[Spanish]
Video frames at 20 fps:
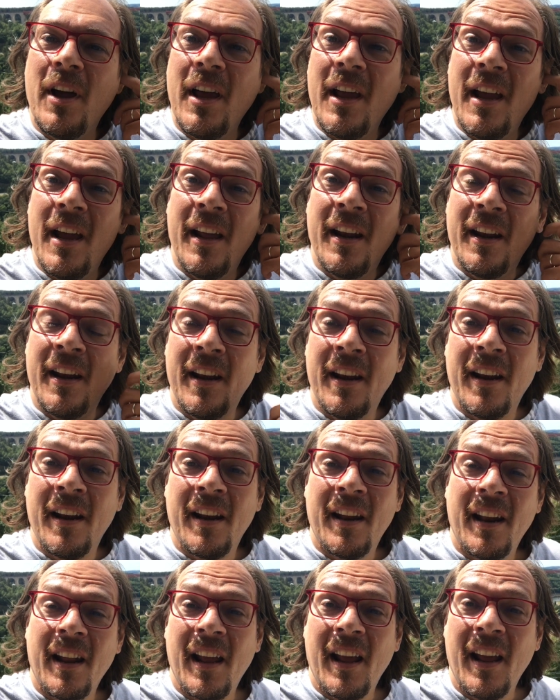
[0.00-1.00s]
en
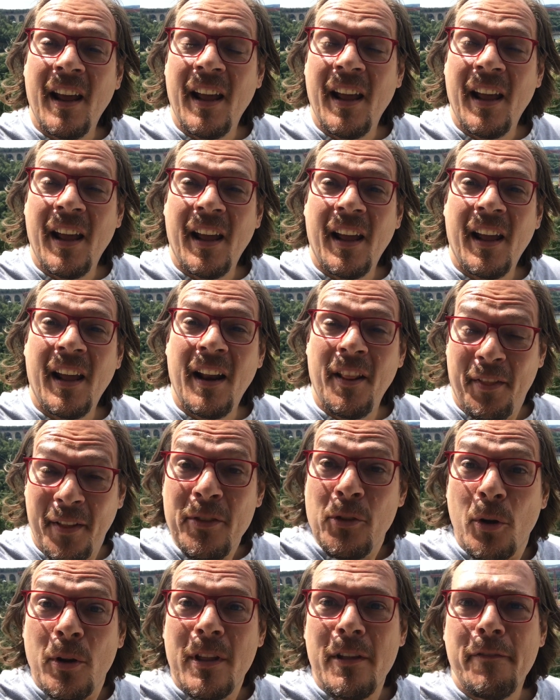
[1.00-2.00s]
el
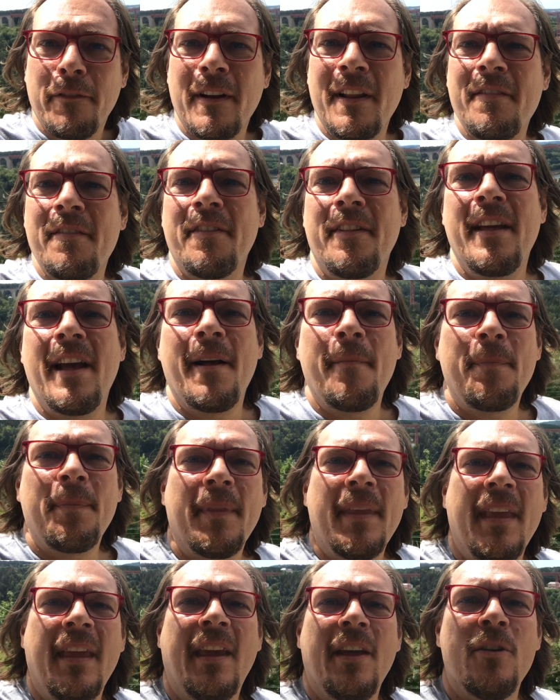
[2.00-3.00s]
centro de Francia
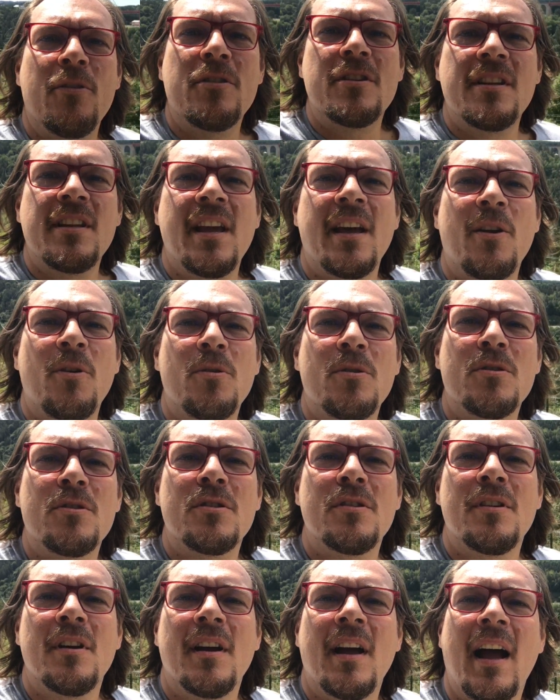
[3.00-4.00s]
y quiero
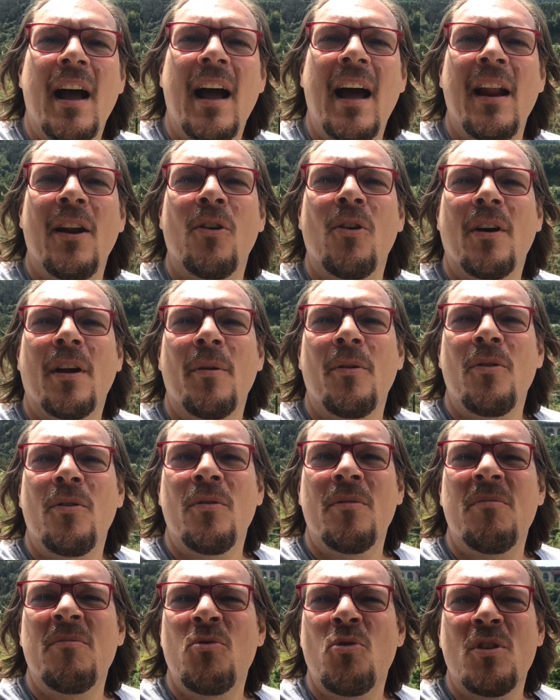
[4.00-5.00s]
enseñaros algo que
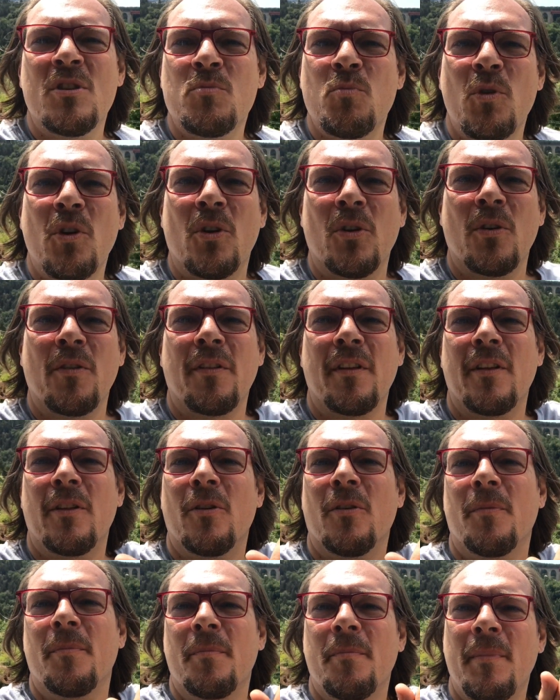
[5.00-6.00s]
no es muy
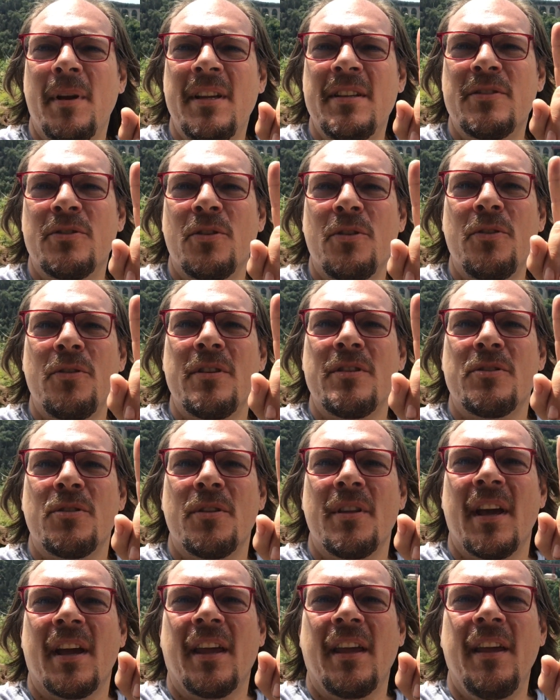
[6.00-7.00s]
conocido. ¿Veis? Todo esto
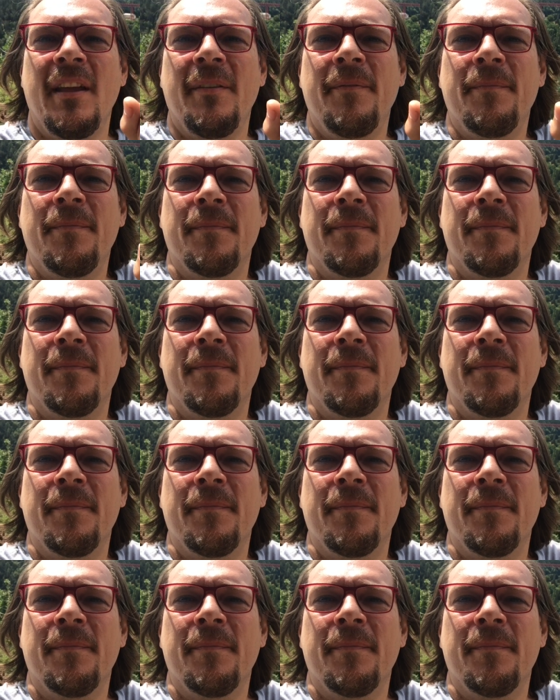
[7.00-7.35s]
de aquí